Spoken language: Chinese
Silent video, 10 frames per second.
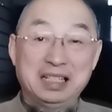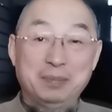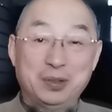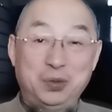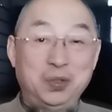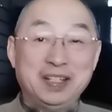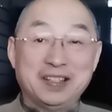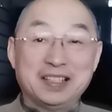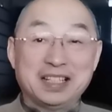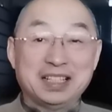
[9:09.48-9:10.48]
这么缺
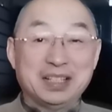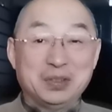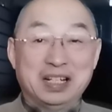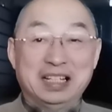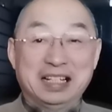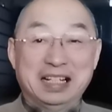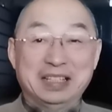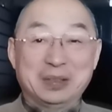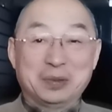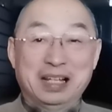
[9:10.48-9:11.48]
德的事情居然能干
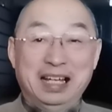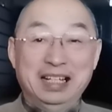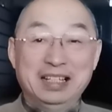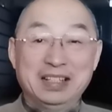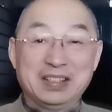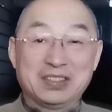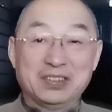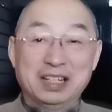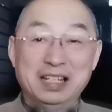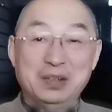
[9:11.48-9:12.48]
得出来，
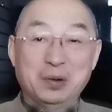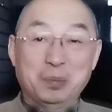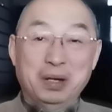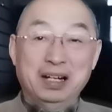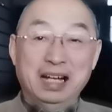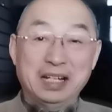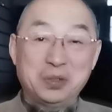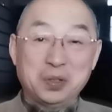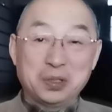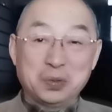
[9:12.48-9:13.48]
送给友邦还
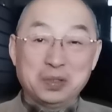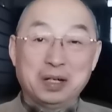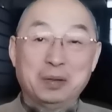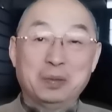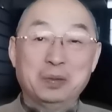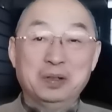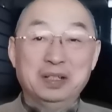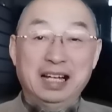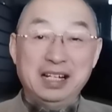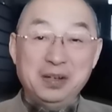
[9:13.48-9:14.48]
说得出口？
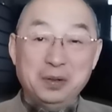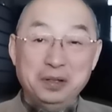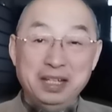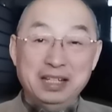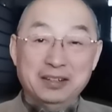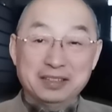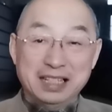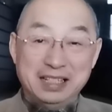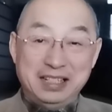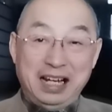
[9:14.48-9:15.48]
还六个月以后
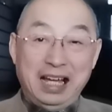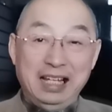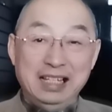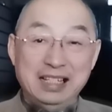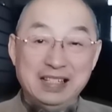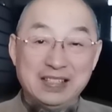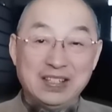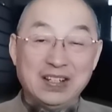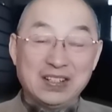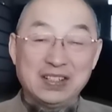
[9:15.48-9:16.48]
再展
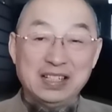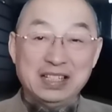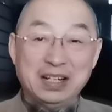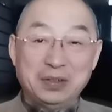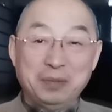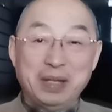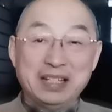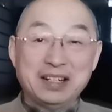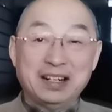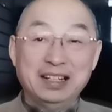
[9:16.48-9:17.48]
测试一下，说没
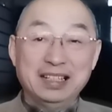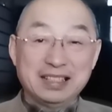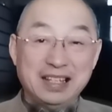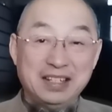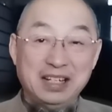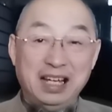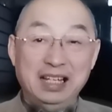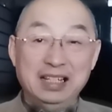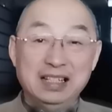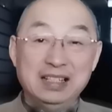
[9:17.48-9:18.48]
事儿再展。
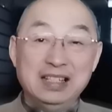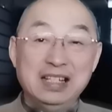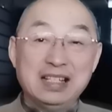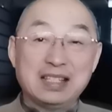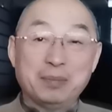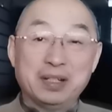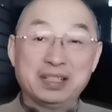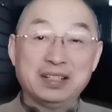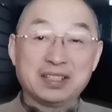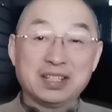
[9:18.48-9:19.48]
你怎么
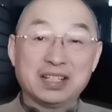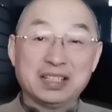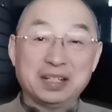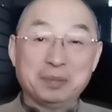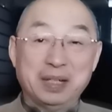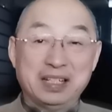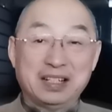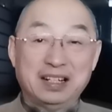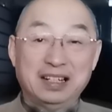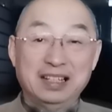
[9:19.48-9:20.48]
知道测试一下就没
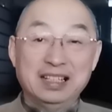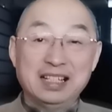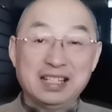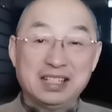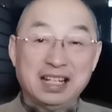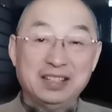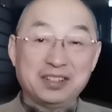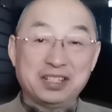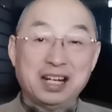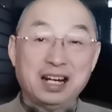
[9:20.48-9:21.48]
事啊？展
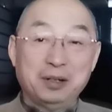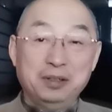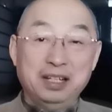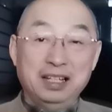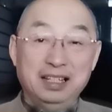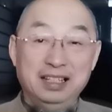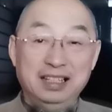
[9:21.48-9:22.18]
到十二个月，